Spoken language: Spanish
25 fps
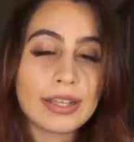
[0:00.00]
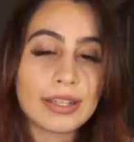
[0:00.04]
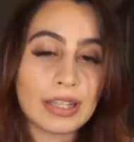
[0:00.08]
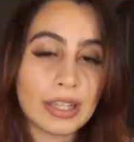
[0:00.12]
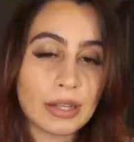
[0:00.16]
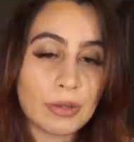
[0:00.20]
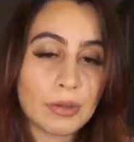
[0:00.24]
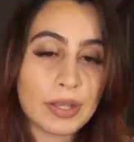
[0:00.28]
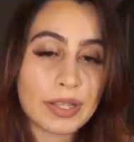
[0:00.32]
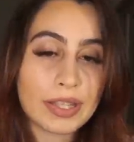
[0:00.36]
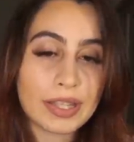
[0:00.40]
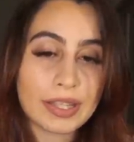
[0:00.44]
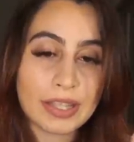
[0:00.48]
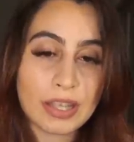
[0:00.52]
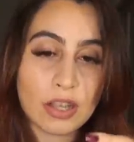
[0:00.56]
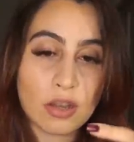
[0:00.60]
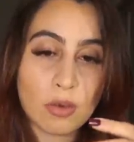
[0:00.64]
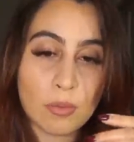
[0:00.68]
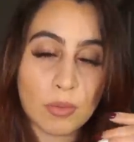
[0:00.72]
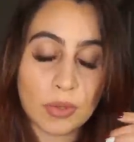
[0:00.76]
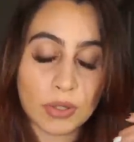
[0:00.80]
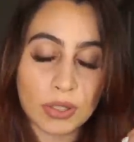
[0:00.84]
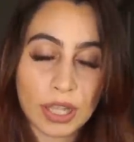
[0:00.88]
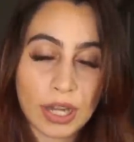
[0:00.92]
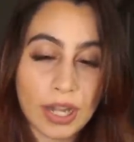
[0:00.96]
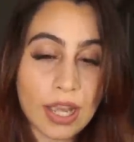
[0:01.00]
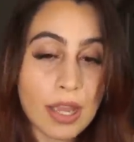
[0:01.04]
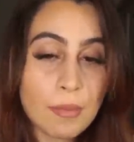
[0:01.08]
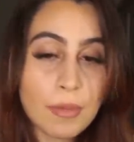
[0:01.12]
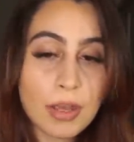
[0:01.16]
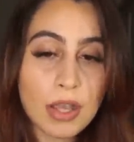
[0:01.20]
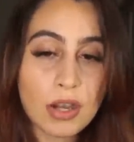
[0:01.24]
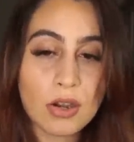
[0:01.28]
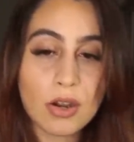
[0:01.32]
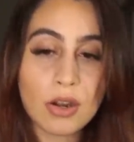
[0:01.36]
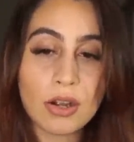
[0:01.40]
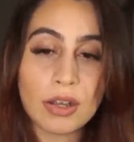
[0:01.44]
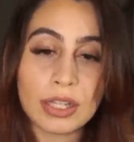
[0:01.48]
que tal vez se comportaría
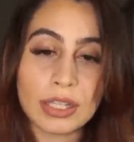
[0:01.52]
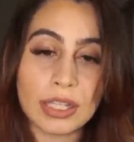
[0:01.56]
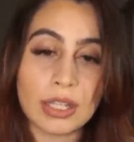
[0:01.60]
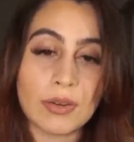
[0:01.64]
mejor,